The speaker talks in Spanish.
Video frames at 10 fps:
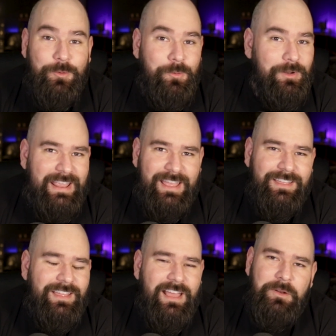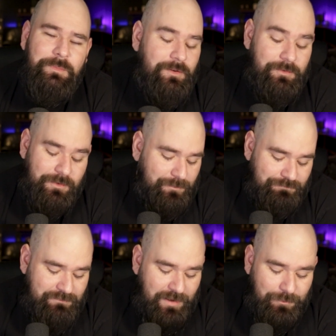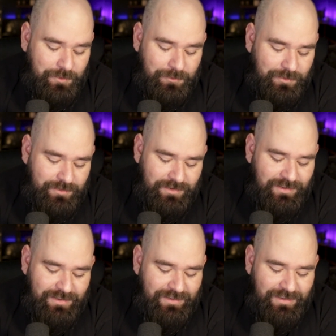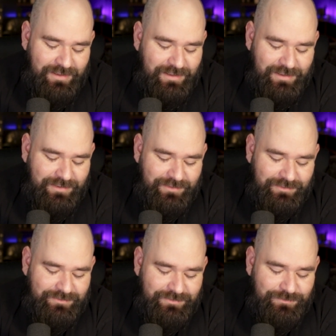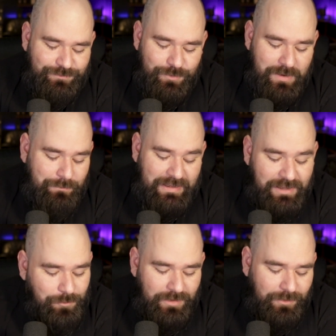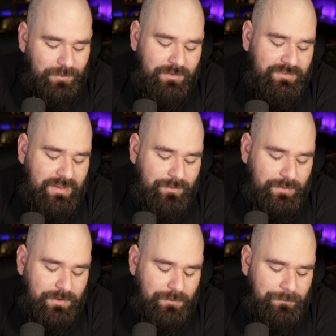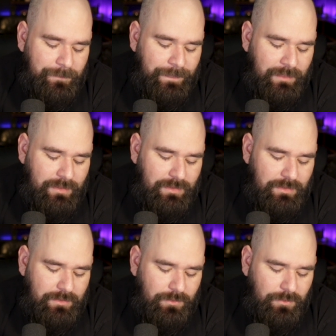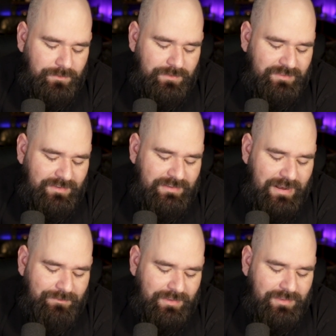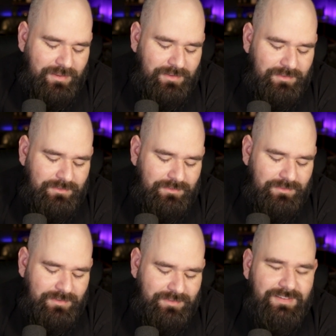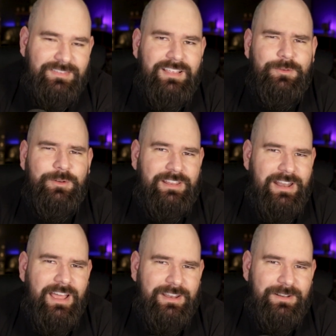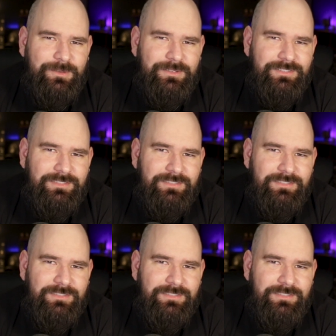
Googleé, a lo mejor no, a lo mejor ah, fue una película o lo que sea, pero lo difícil de la vida es que es tan ordinaria, ¿no?